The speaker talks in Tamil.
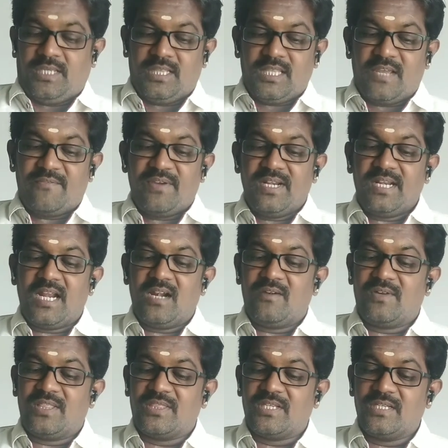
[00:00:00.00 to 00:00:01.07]
இந்த விண்கல்
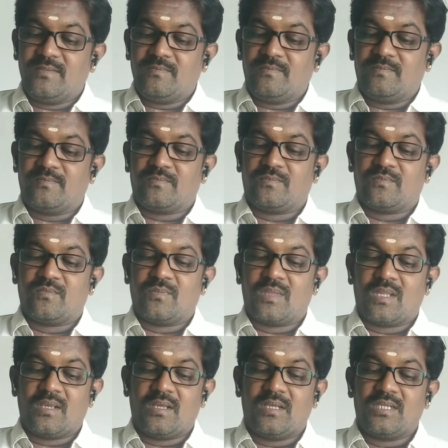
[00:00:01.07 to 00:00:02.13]
வந்து
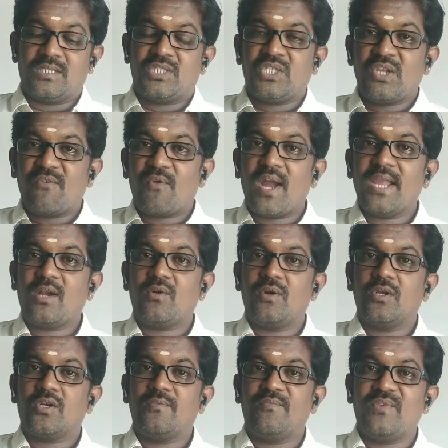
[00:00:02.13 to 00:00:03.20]
செவ்வாய்
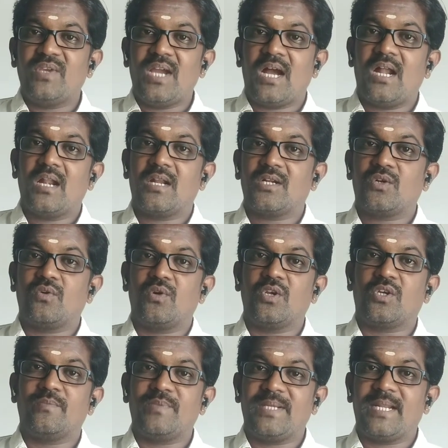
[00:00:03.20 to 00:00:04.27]
கோளுக்கும் வியாழன்
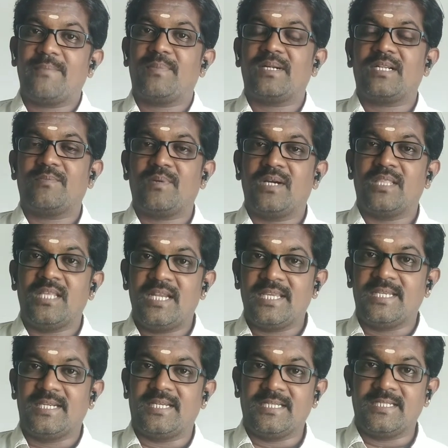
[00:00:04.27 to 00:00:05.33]
கோளுக்கும் இடைப்பட்ட பகுதியில்
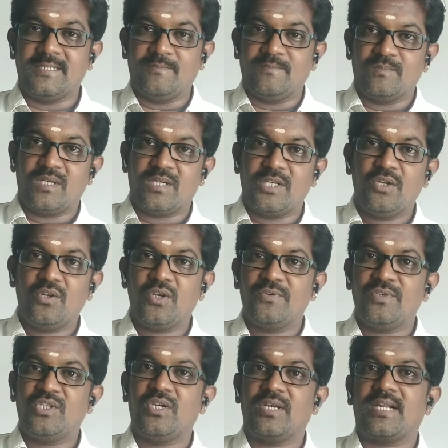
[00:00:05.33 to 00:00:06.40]
இருக்குது இன்னொரு
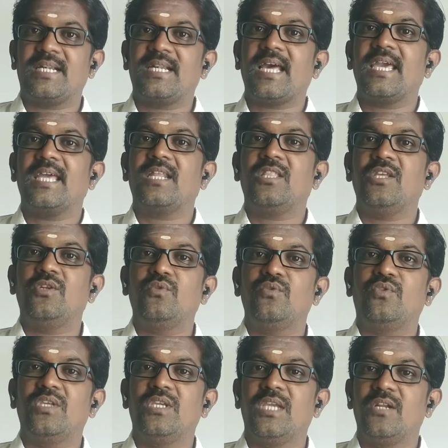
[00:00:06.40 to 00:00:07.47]
விஷயம் ரெண்டாயிரத்தி
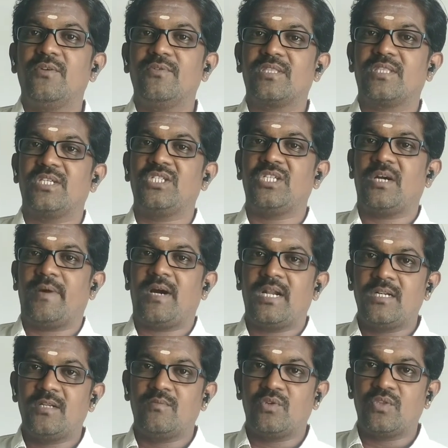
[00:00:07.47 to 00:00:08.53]
நூற்றி எழுபத்தஞ்சாம்
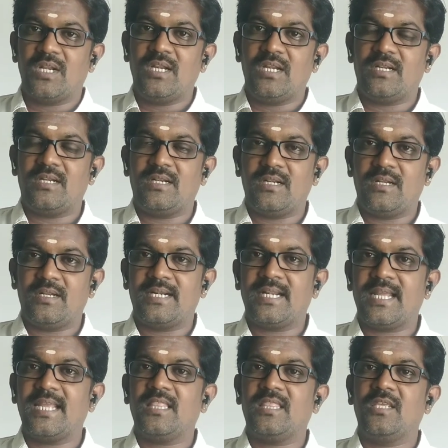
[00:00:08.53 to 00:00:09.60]
ஆண்டு முதல்
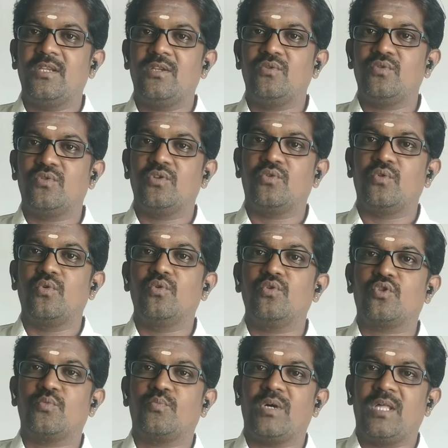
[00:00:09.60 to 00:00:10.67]
ரெண்டாயிரத்தி நூற்றி
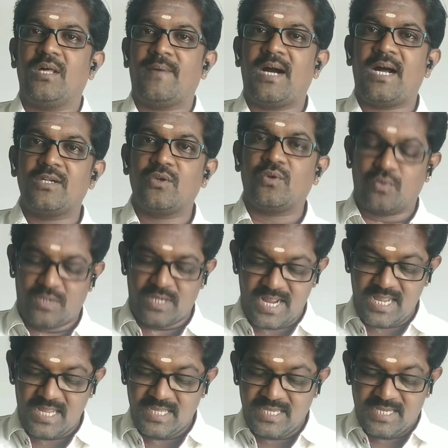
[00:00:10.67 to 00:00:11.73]
தொண்ணூத்தொம்பதாம் ஆண்டுக்குள்ள
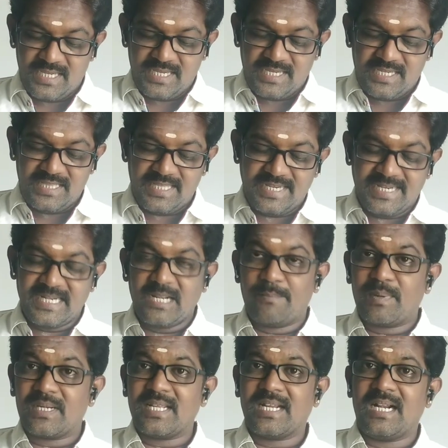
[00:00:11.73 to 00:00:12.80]
இந்த
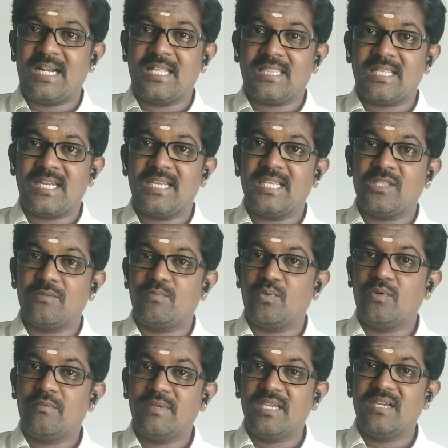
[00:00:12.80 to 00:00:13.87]
இடைப்பட்ட காலத்தில் இது
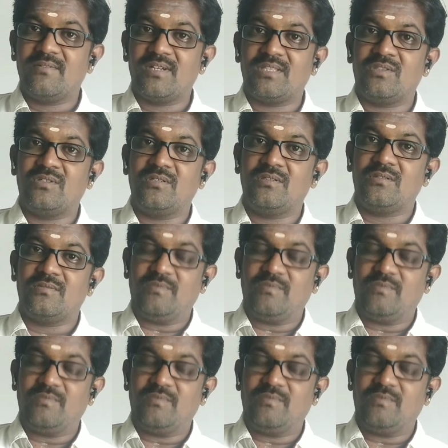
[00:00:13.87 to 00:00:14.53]
பூமியை வந்து